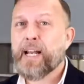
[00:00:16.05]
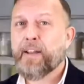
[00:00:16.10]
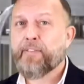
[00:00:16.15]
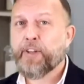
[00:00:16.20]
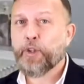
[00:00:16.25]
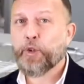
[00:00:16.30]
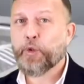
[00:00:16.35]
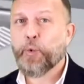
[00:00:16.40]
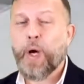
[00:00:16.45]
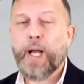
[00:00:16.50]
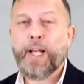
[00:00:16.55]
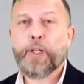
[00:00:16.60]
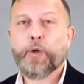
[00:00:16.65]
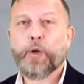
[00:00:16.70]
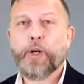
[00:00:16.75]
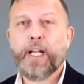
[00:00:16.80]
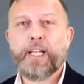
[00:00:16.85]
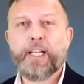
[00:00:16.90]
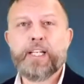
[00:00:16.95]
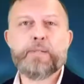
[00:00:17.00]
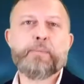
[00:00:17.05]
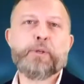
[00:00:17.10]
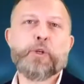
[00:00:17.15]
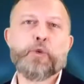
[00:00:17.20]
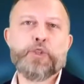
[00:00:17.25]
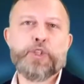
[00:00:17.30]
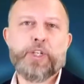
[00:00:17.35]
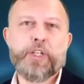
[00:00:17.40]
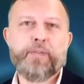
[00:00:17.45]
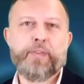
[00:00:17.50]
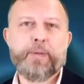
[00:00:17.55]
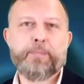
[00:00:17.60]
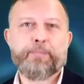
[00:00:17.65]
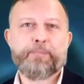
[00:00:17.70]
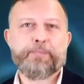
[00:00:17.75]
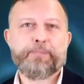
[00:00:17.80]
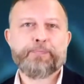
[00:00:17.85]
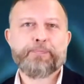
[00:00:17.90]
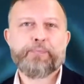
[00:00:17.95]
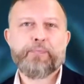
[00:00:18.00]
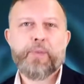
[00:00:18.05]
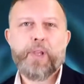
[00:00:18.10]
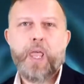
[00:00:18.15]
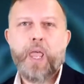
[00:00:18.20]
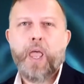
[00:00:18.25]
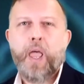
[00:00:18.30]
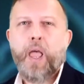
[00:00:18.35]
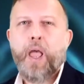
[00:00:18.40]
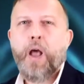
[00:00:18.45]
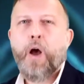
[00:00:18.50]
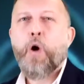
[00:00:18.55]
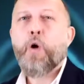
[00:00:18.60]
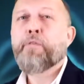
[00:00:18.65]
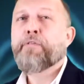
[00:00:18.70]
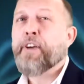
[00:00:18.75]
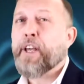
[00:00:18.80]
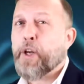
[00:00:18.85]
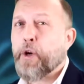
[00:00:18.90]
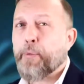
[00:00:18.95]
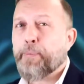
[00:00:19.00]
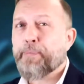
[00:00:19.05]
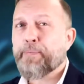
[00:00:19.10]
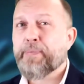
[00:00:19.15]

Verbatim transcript: eventuali organismi nocivi, ovvero